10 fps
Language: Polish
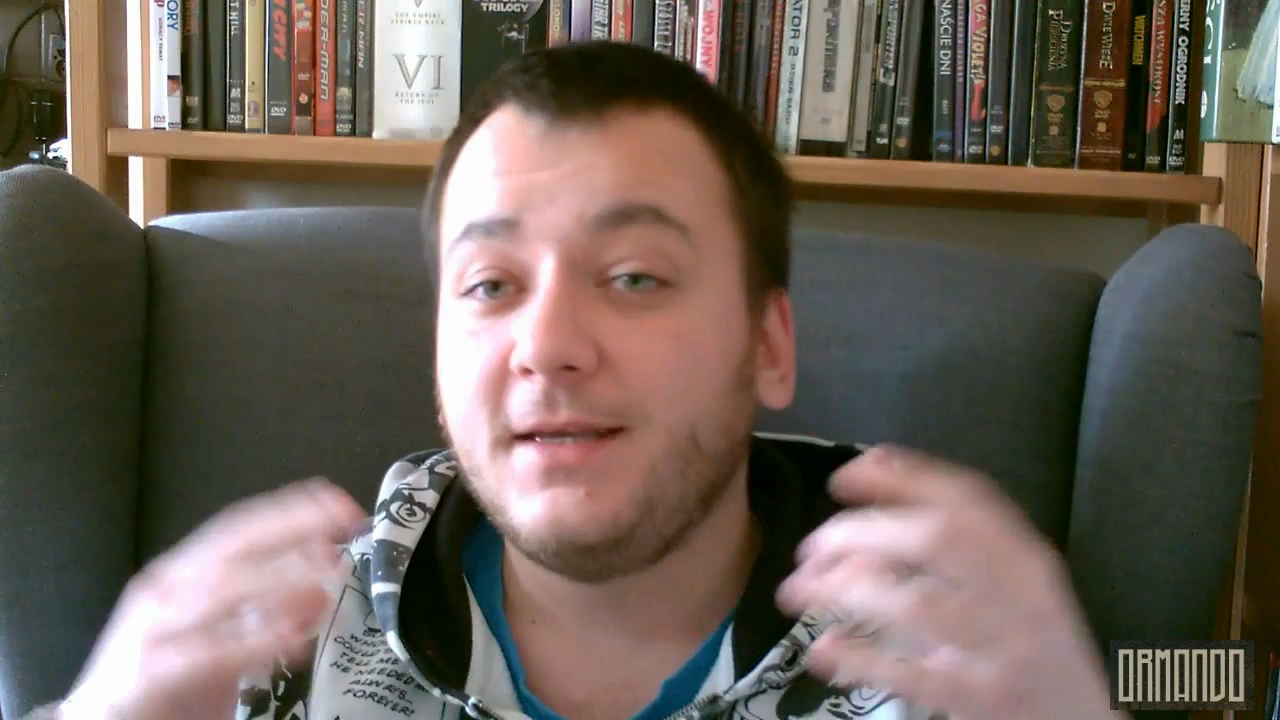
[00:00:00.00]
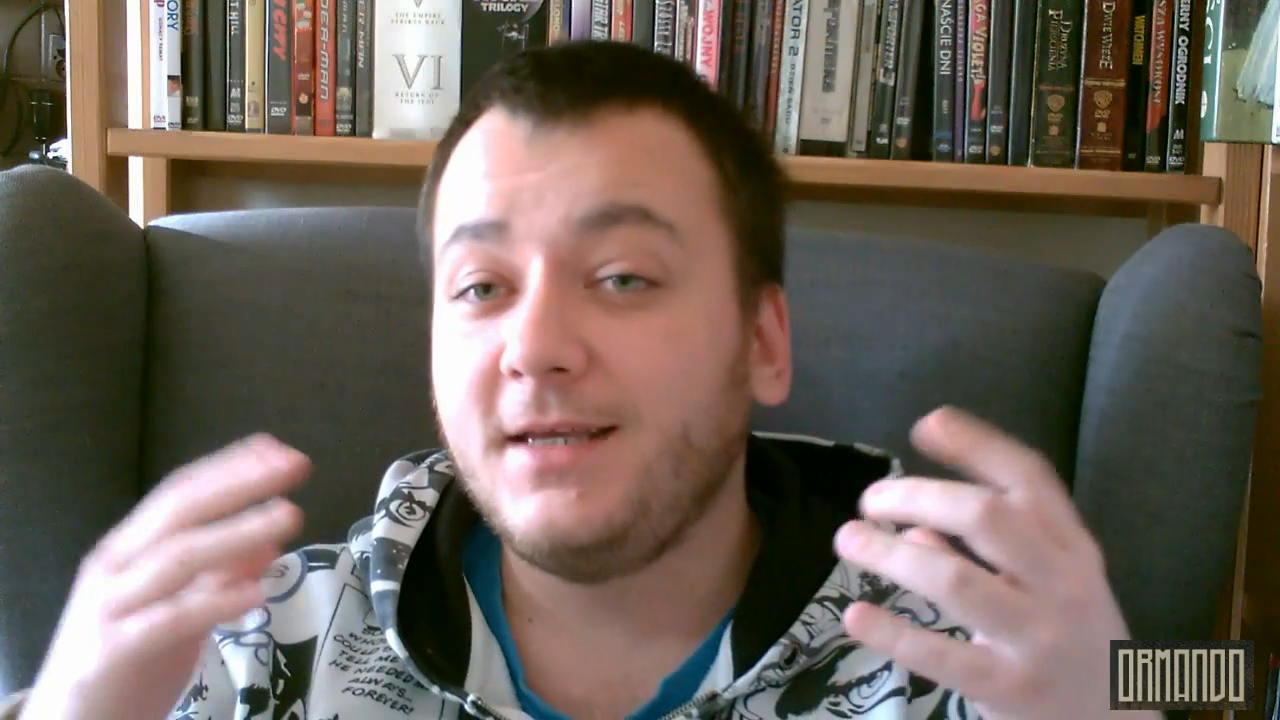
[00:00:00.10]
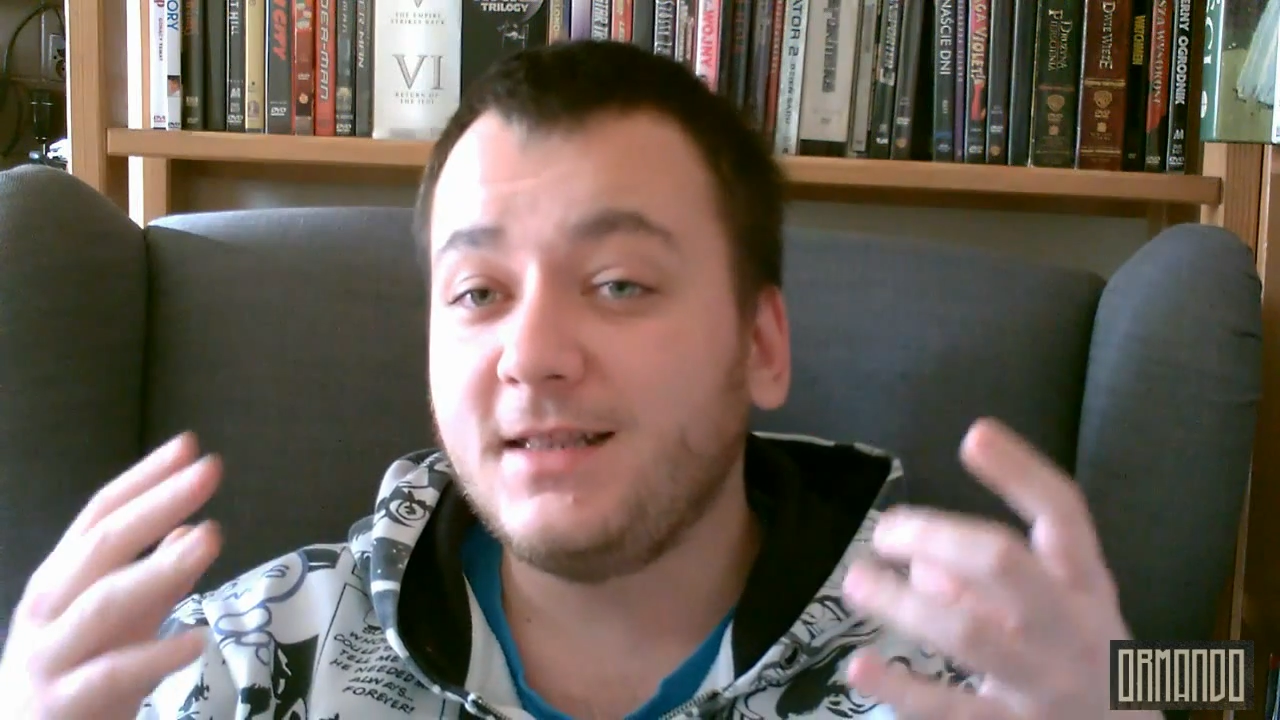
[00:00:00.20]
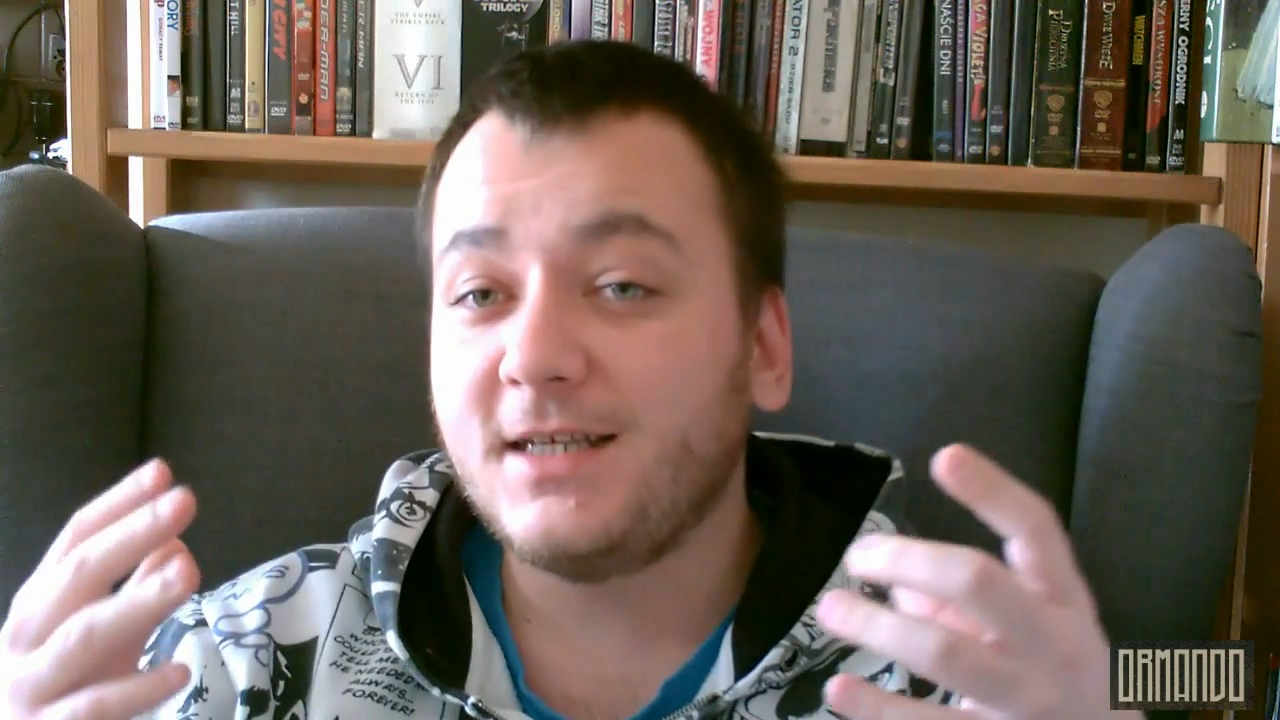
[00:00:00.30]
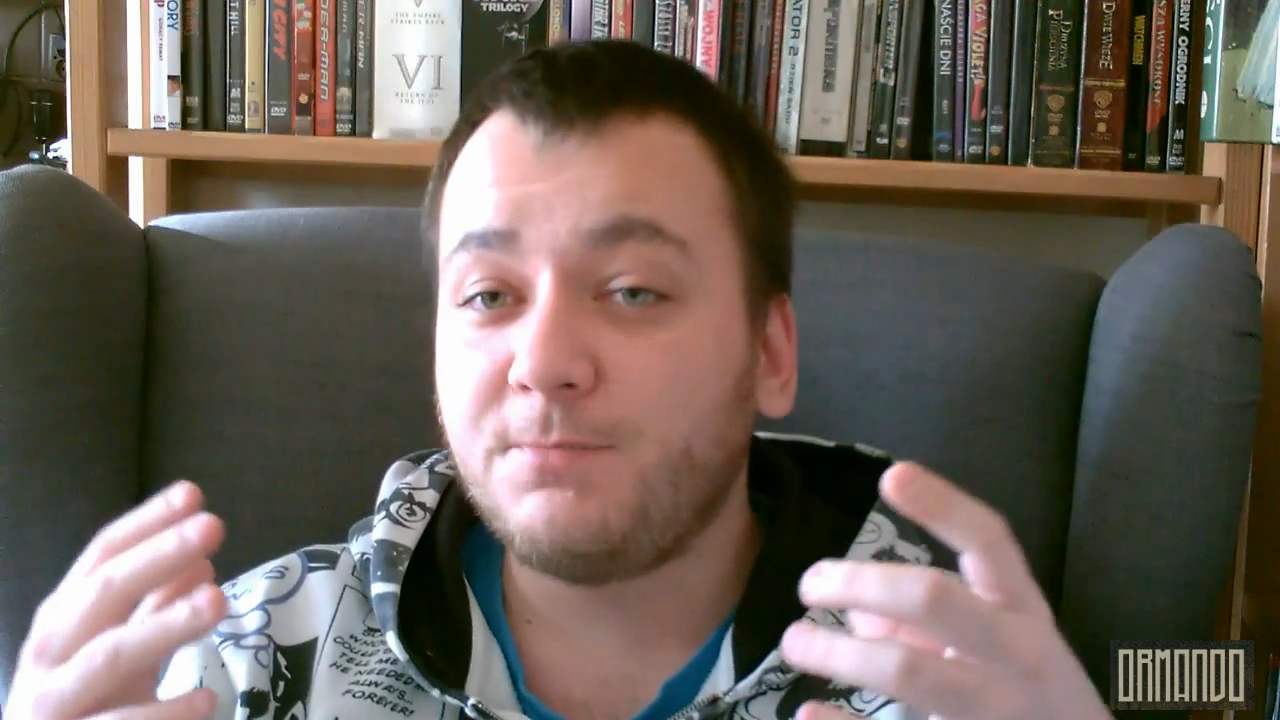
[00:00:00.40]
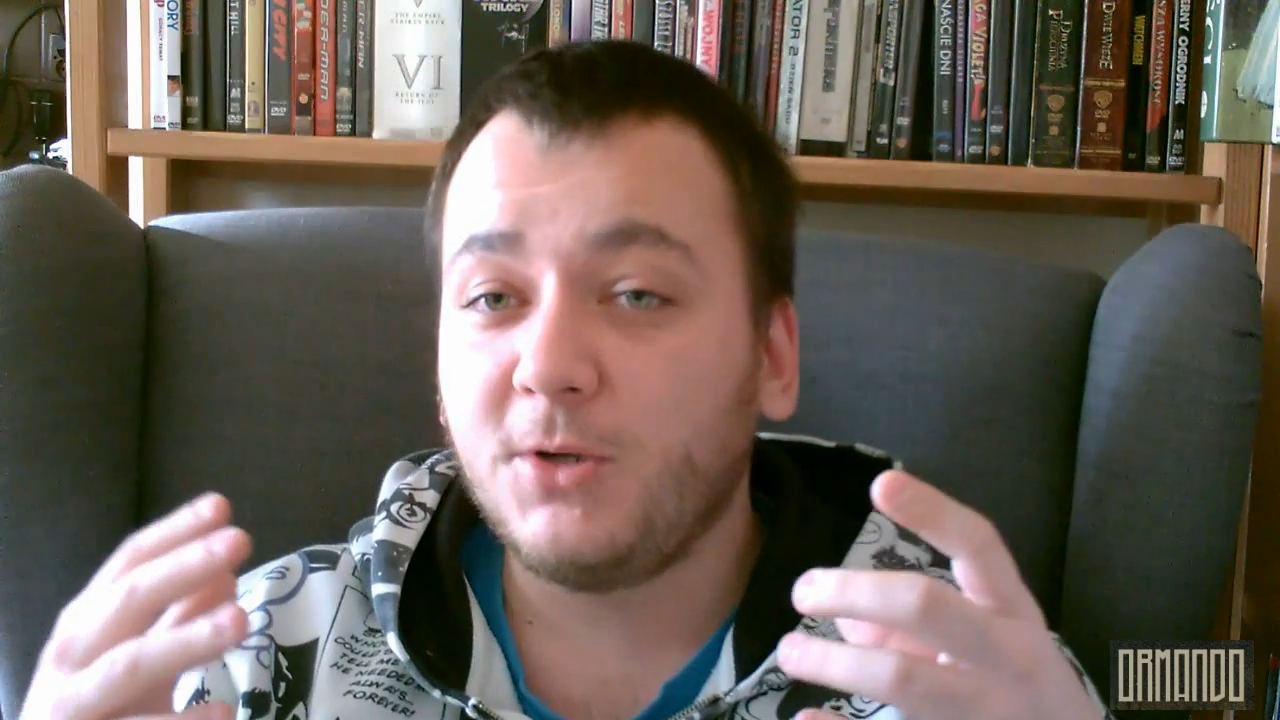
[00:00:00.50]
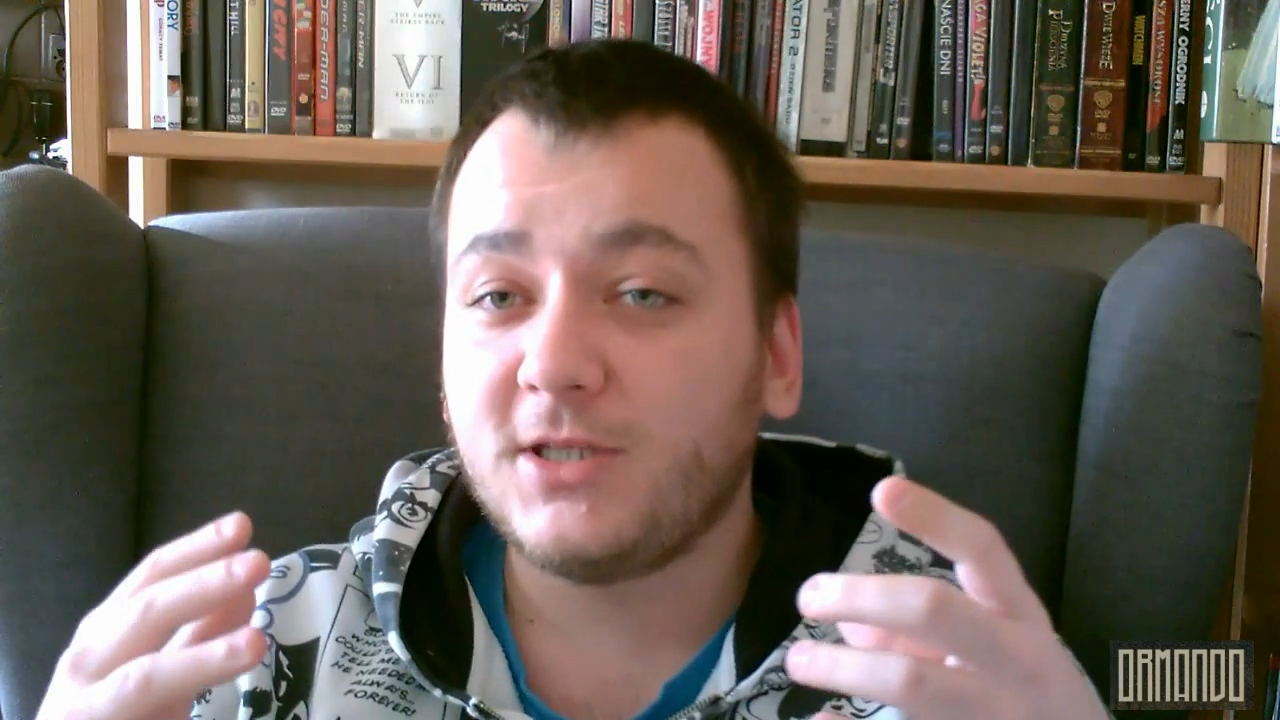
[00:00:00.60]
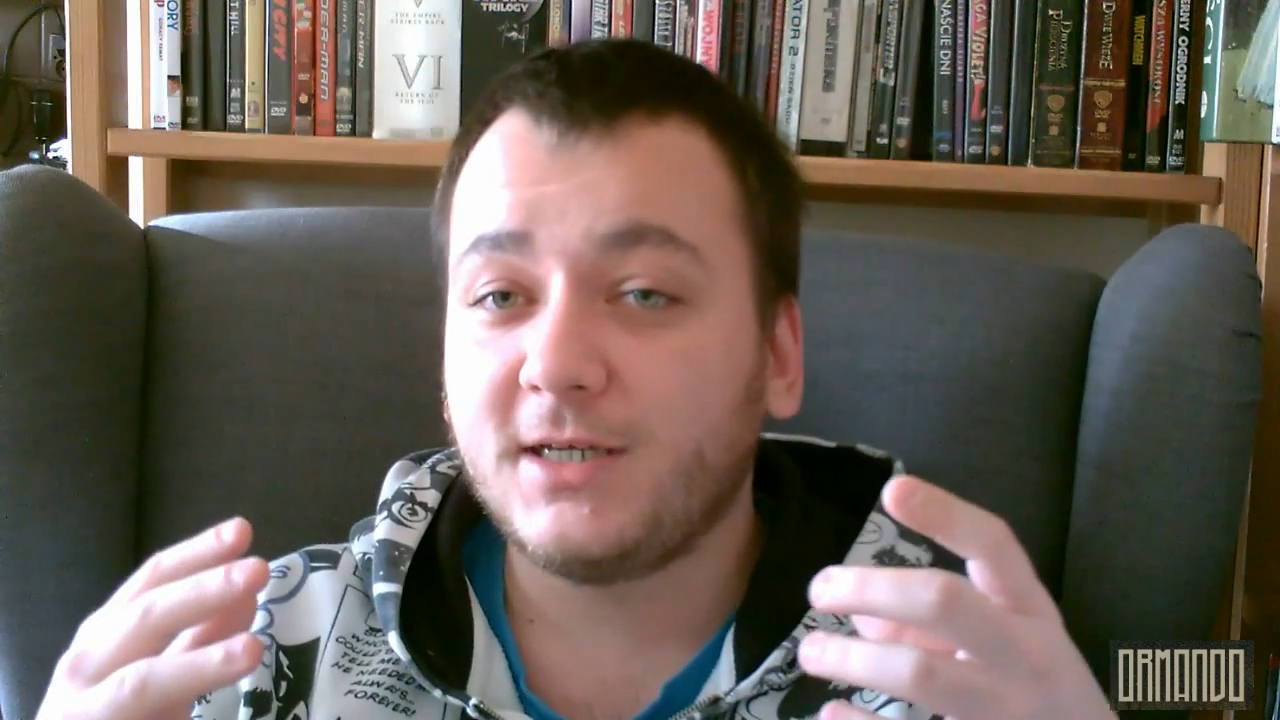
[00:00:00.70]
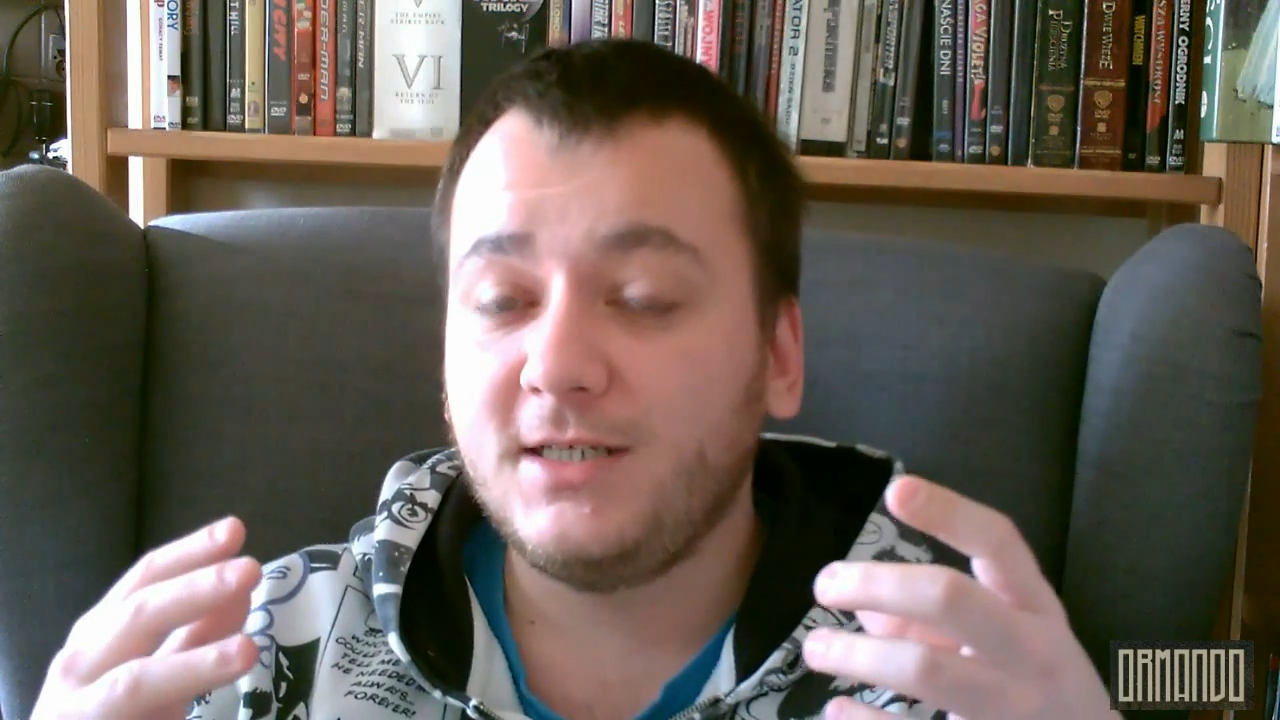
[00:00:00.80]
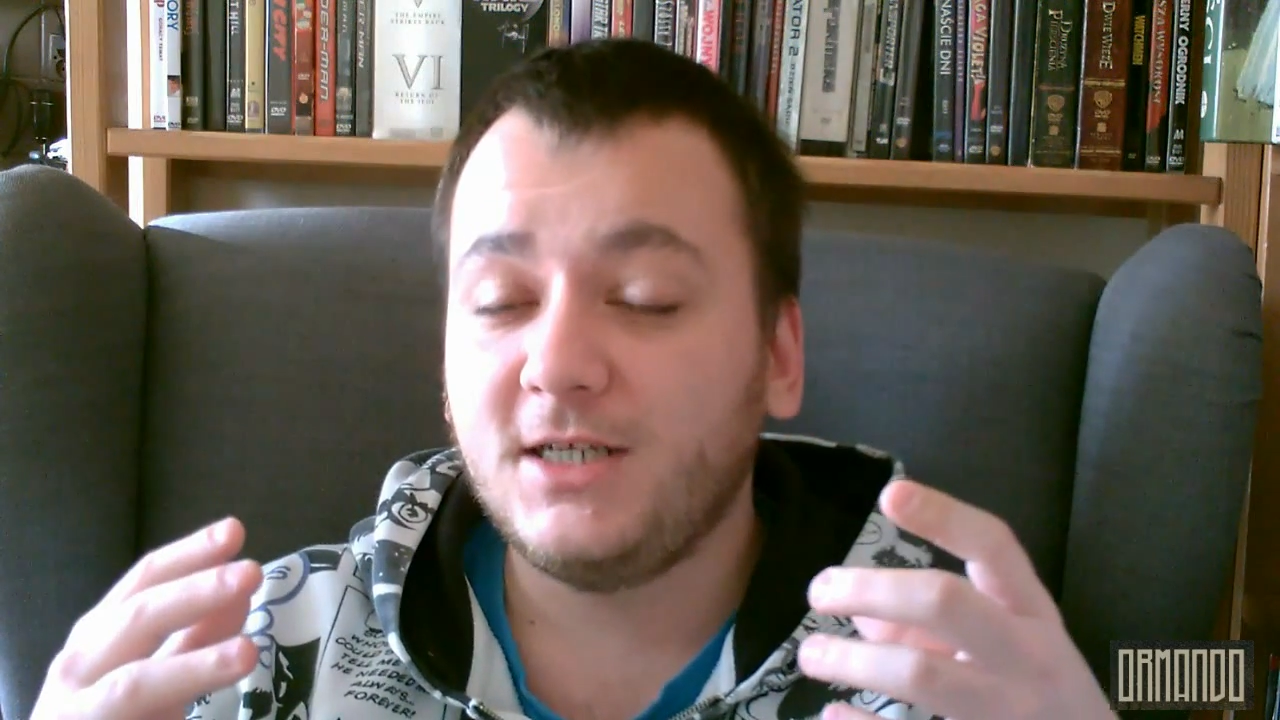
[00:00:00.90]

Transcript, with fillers: Jedna z plotek